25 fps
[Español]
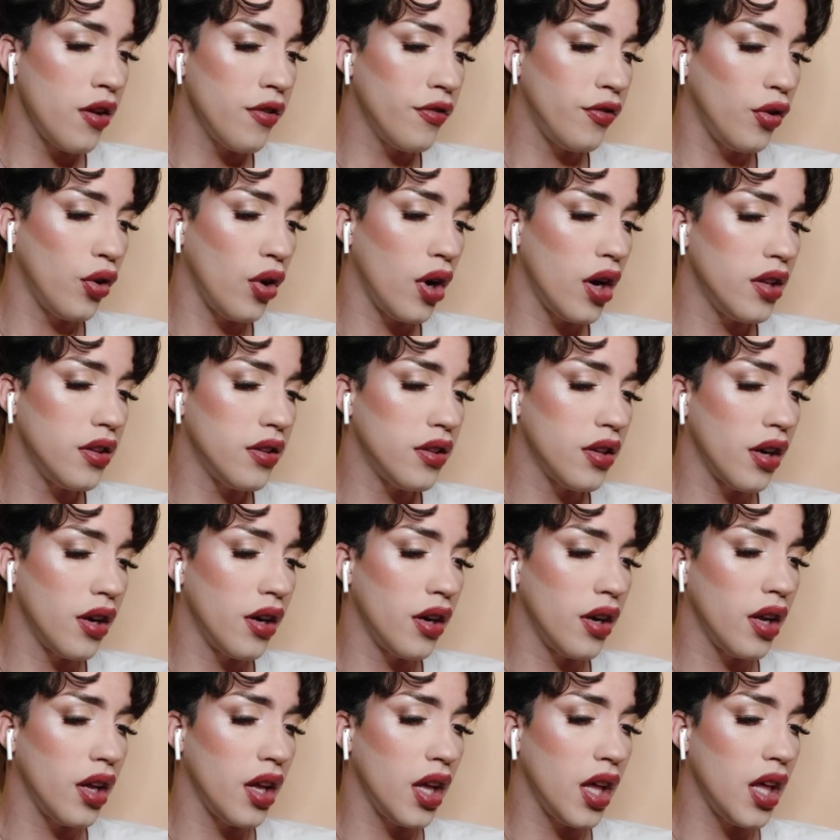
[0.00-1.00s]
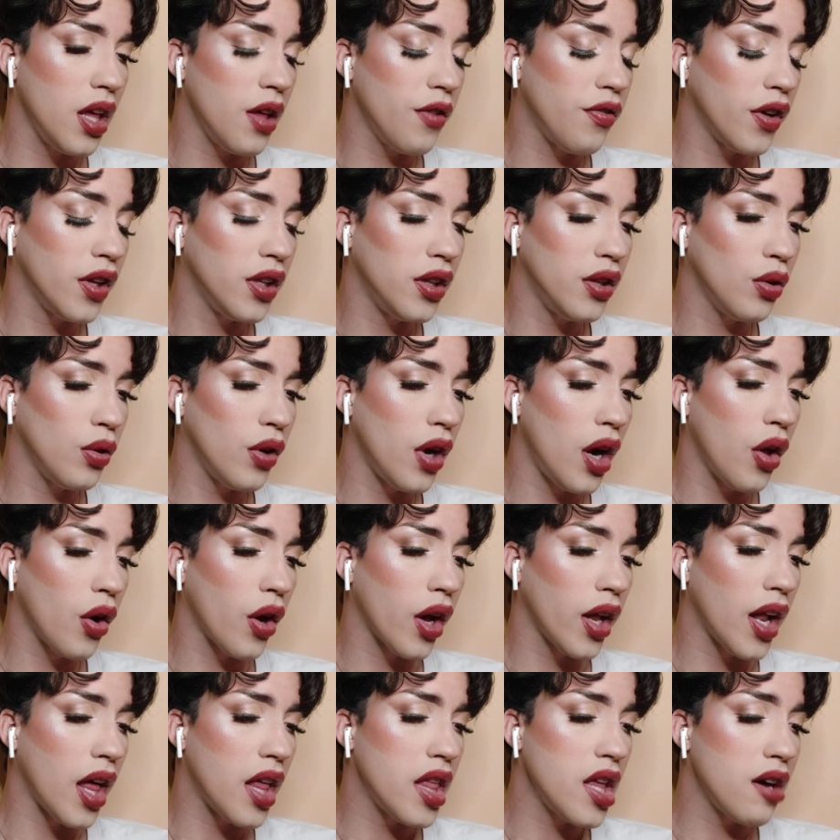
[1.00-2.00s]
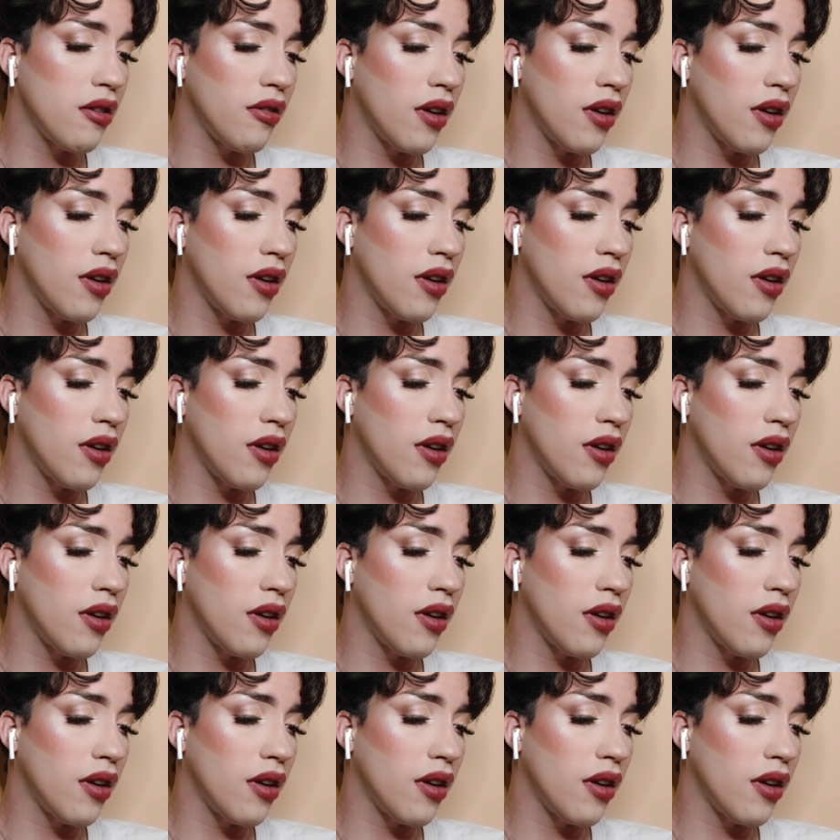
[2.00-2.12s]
es influencer y factura lo que nadie